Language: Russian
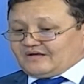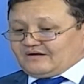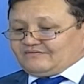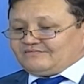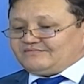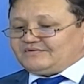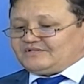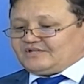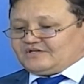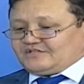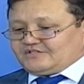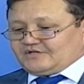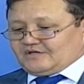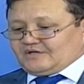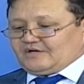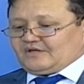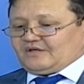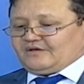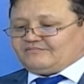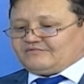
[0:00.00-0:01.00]
выдача
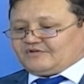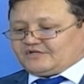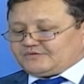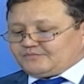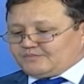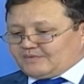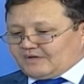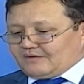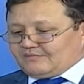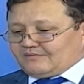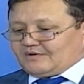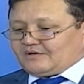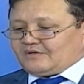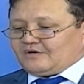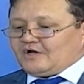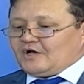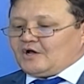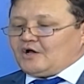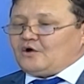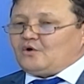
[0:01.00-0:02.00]
архивных справок,
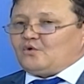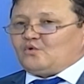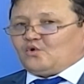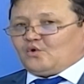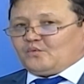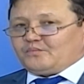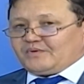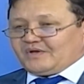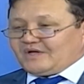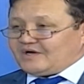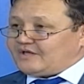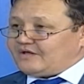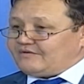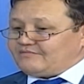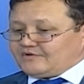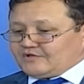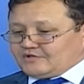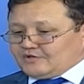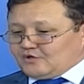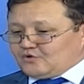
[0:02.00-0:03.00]
копии
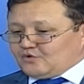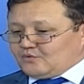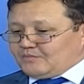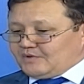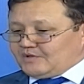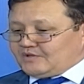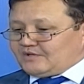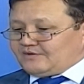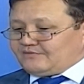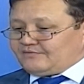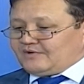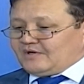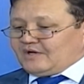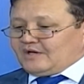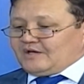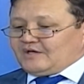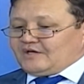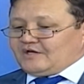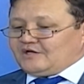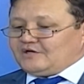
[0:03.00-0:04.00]
архивных документов
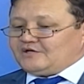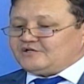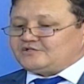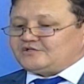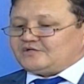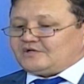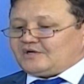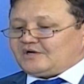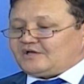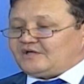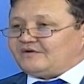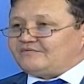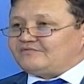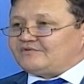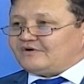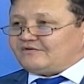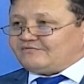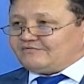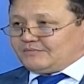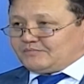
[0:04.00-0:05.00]
или же
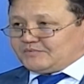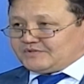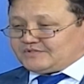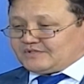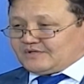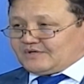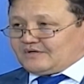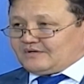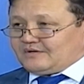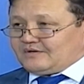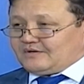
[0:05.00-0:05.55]
архивных выписок.